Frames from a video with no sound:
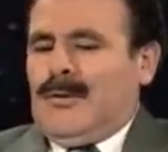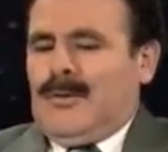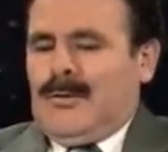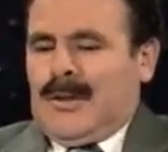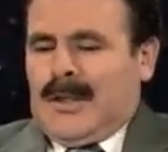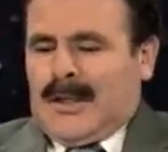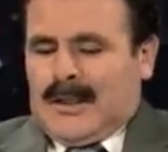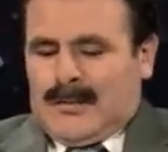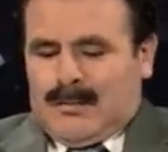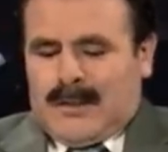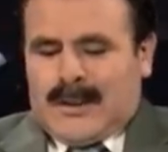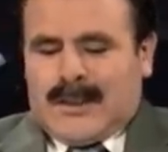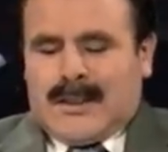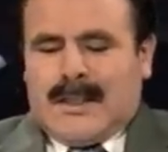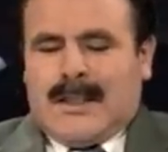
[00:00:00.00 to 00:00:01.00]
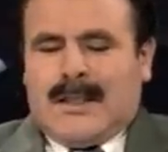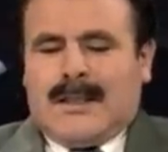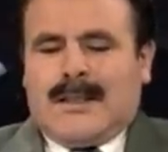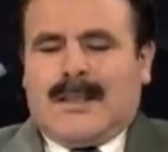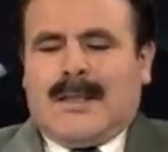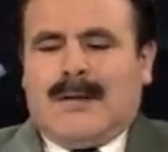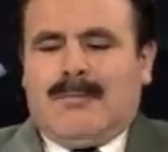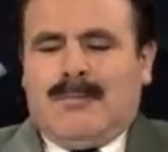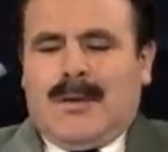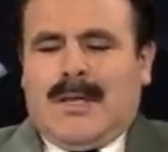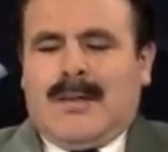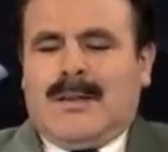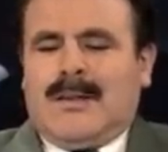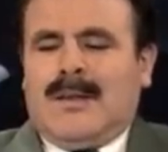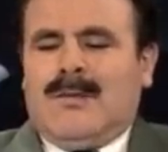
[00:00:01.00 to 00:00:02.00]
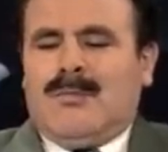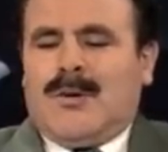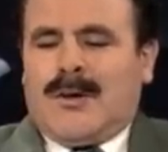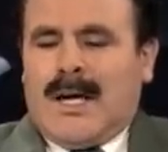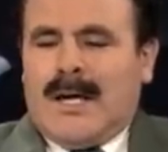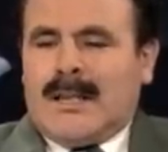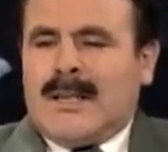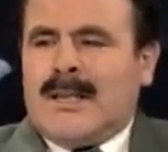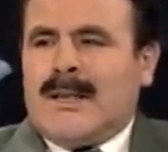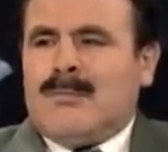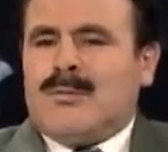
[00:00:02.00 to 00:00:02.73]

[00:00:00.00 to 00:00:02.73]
Una respuesta también timorata,